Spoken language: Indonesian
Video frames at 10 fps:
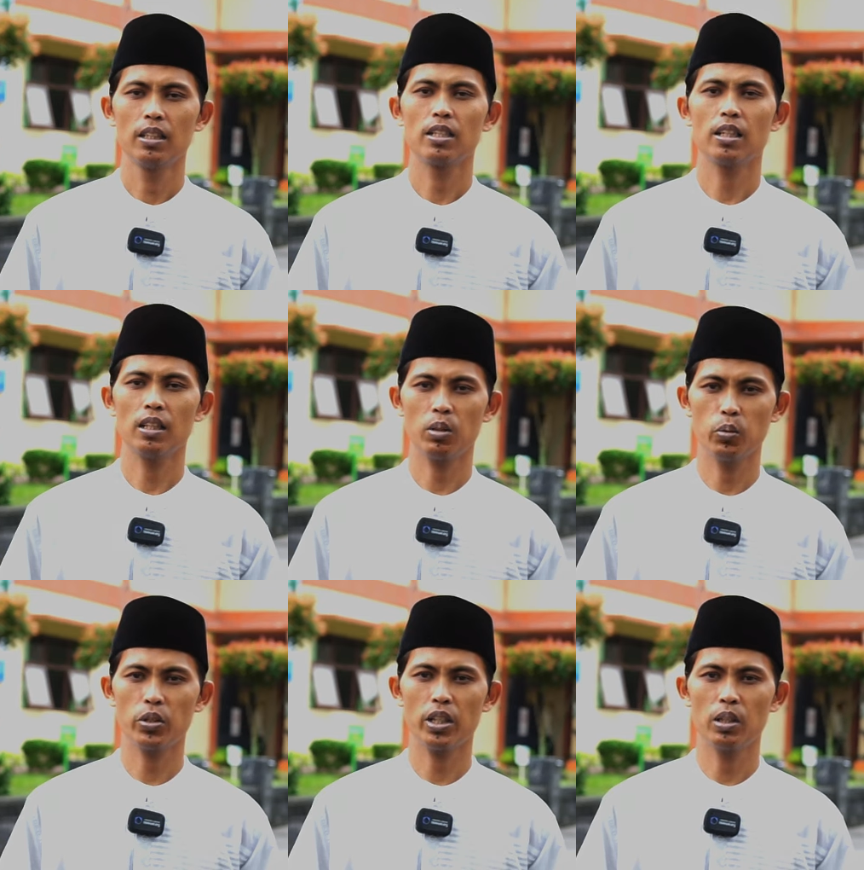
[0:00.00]

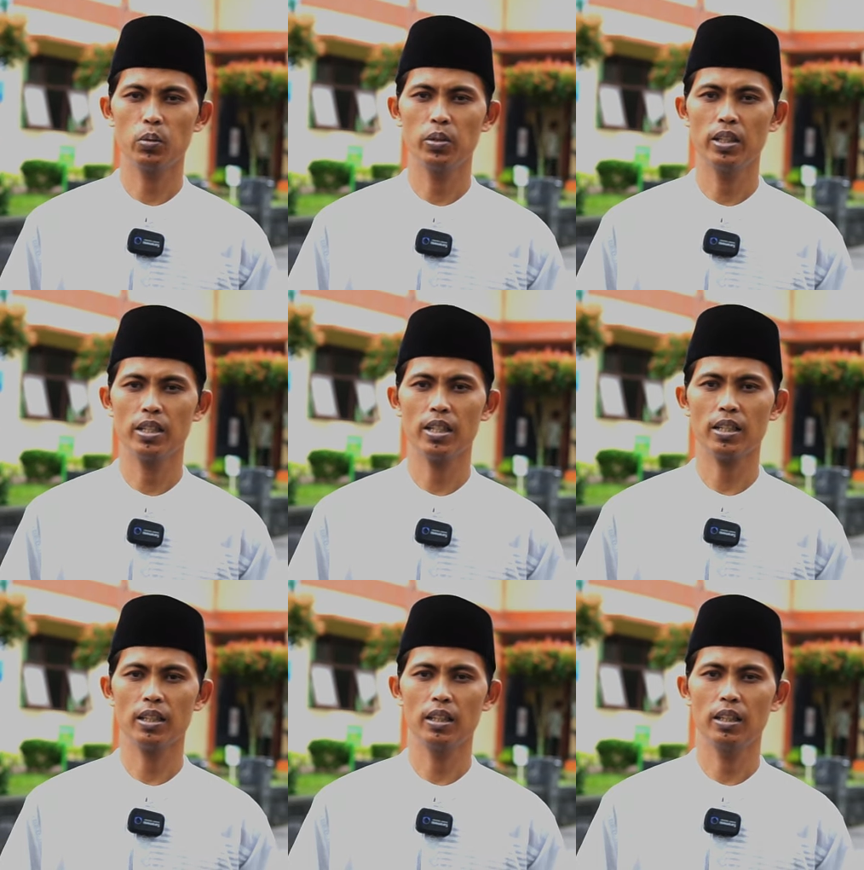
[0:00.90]
satu-satunya
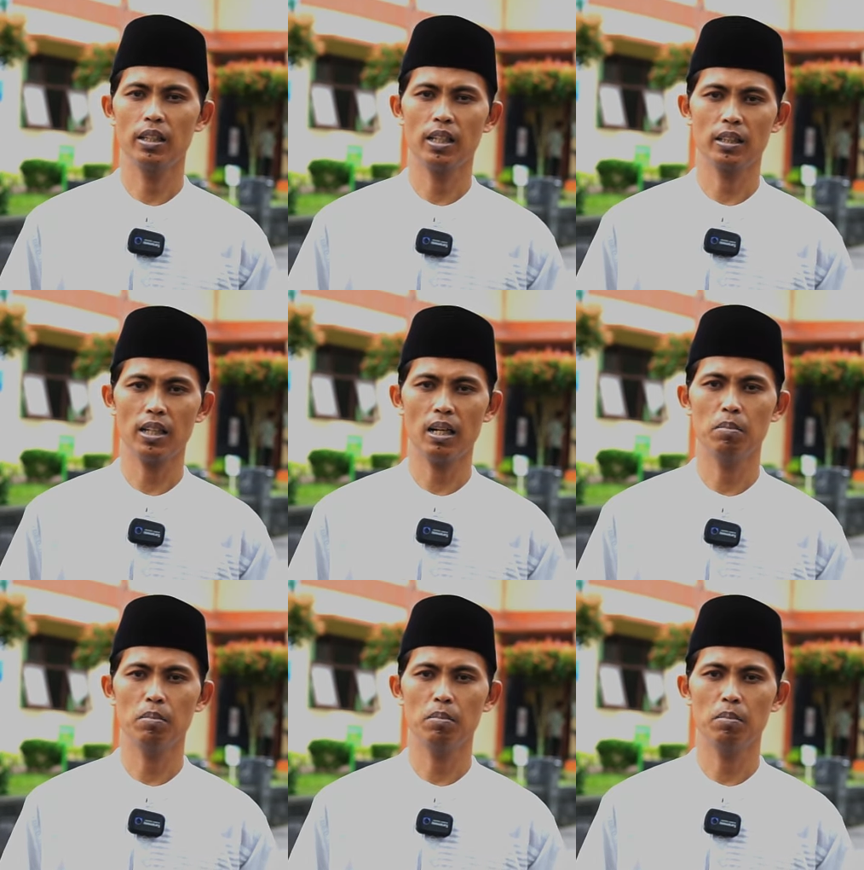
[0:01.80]
zat yang telah